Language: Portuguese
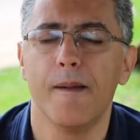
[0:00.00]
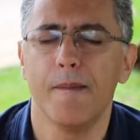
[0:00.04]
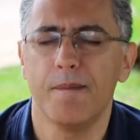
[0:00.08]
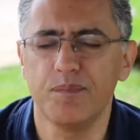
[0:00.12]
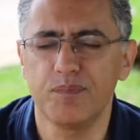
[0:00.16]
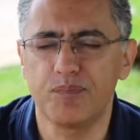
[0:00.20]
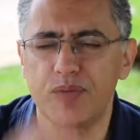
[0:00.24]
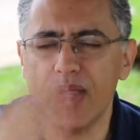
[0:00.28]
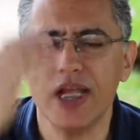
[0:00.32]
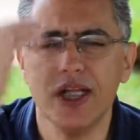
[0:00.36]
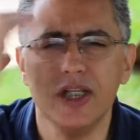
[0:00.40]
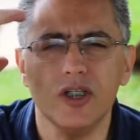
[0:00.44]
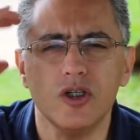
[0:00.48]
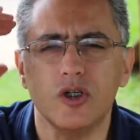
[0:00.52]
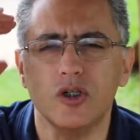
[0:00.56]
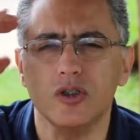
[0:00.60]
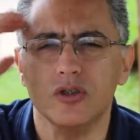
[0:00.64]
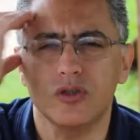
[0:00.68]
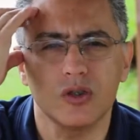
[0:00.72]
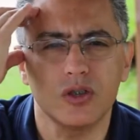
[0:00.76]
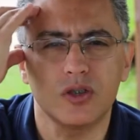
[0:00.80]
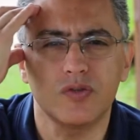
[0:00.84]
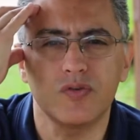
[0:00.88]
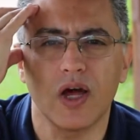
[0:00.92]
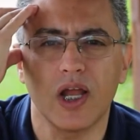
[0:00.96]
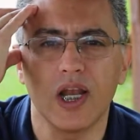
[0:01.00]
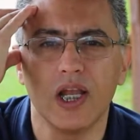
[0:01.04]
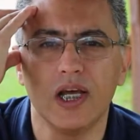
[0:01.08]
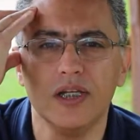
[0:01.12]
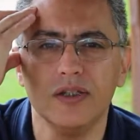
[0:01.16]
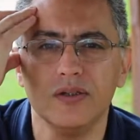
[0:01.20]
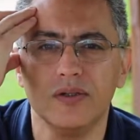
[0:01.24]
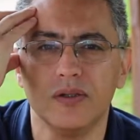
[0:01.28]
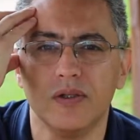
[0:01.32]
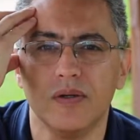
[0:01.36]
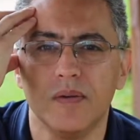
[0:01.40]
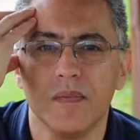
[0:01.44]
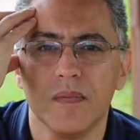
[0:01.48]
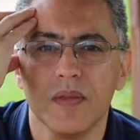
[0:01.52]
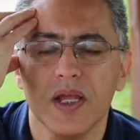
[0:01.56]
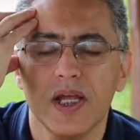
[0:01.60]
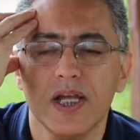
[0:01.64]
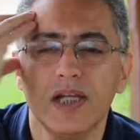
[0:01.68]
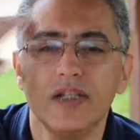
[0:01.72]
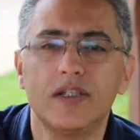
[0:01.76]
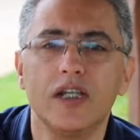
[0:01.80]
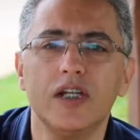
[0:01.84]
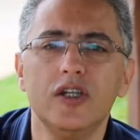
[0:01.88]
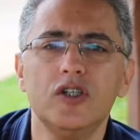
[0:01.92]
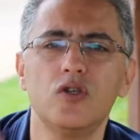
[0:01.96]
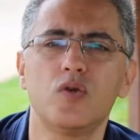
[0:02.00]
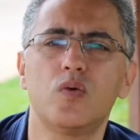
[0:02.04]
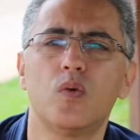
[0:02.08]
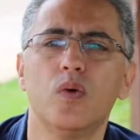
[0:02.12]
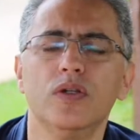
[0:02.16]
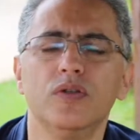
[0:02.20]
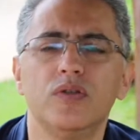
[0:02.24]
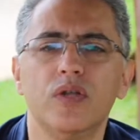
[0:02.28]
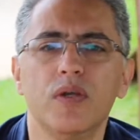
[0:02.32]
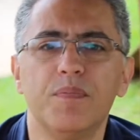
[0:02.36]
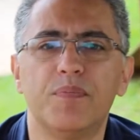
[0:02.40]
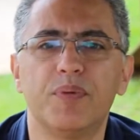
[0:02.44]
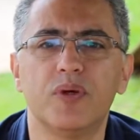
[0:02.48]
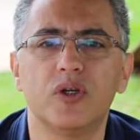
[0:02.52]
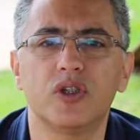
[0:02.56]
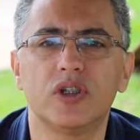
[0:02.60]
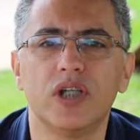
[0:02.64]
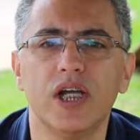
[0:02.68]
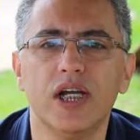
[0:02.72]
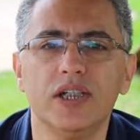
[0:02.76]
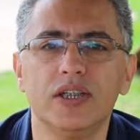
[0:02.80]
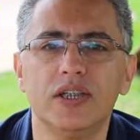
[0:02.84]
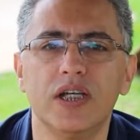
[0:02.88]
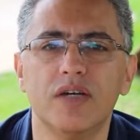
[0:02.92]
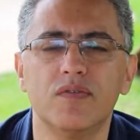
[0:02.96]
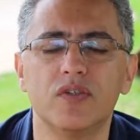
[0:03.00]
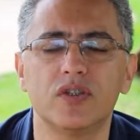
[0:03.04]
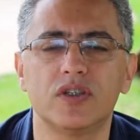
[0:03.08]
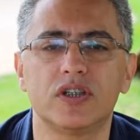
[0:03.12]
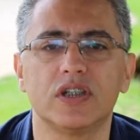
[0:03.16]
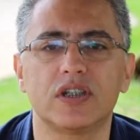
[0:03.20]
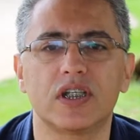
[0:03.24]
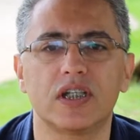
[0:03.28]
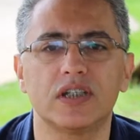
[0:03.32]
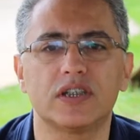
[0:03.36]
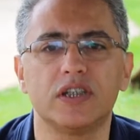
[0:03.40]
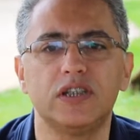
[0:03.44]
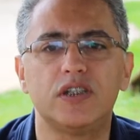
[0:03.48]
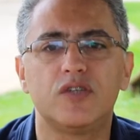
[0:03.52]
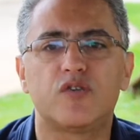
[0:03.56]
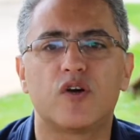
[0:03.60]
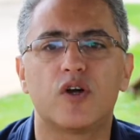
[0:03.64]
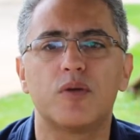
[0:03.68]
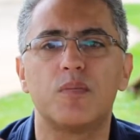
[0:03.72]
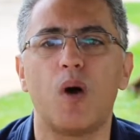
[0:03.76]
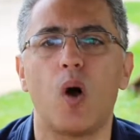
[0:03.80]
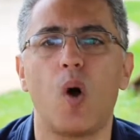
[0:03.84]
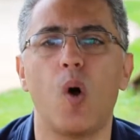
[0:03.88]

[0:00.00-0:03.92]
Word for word: Entende o que eu estou te falando? Entende o quanto é importante é você trazer de forma